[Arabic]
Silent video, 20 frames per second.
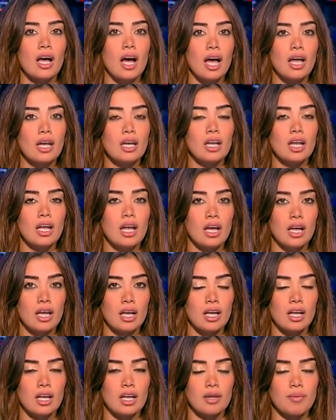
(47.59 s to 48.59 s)

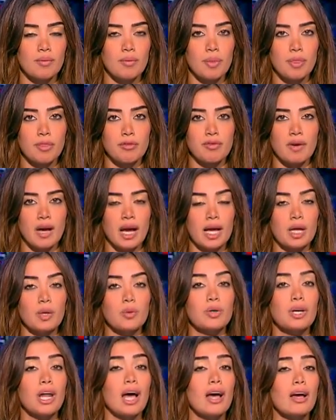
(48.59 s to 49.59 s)

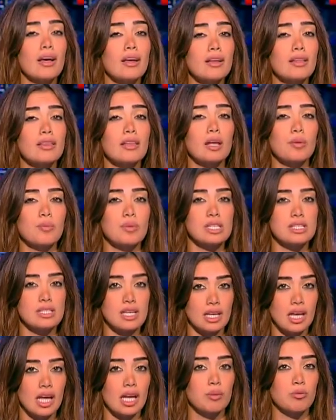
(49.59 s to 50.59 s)
الفاعلون أكثر من
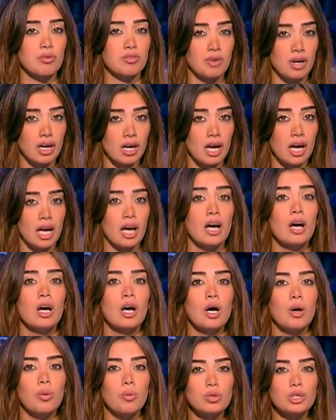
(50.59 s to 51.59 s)
سيارة مفخخة
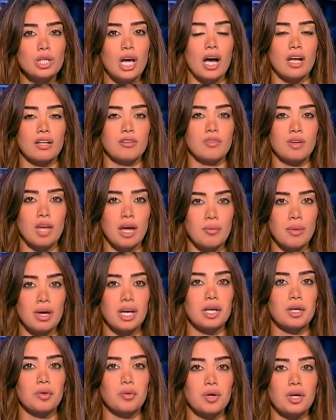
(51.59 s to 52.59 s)
وضعت في
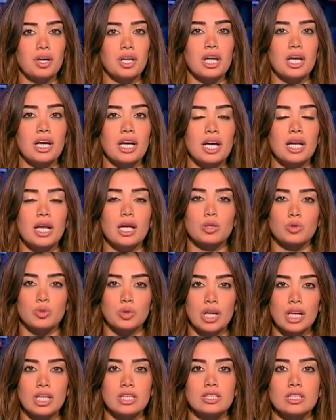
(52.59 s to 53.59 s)
أماكن أخرى كان
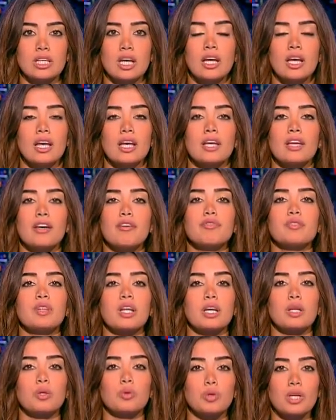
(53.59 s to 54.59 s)
الجنات
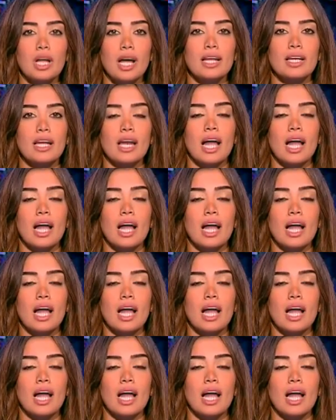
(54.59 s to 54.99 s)
يفترضون أن